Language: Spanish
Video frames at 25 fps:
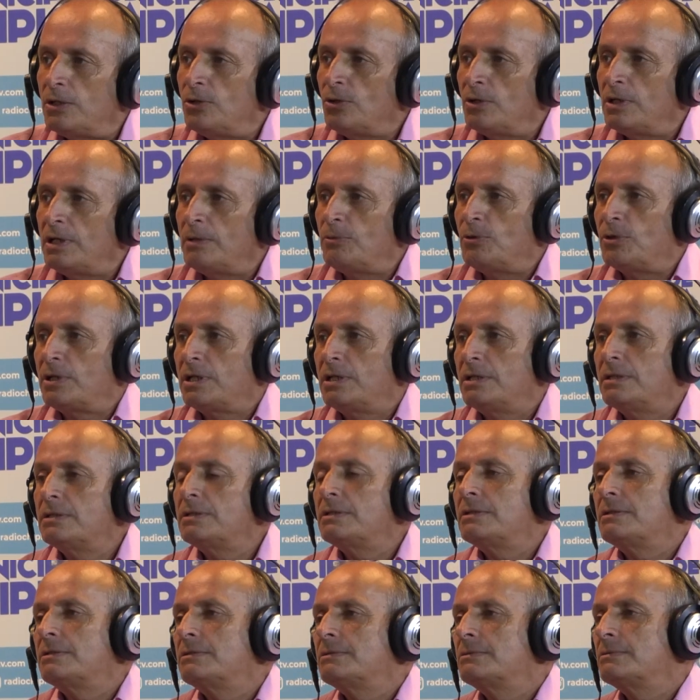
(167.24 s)
lo
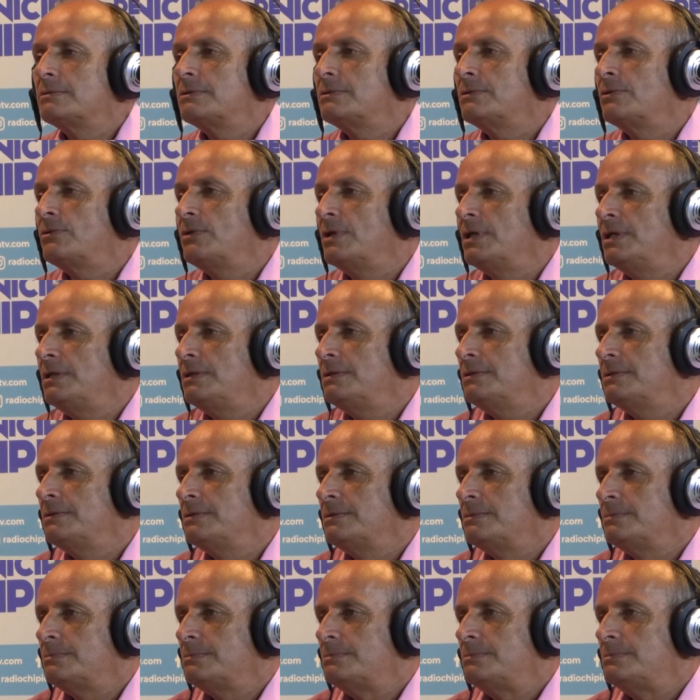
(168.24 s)
elabora? Pues esto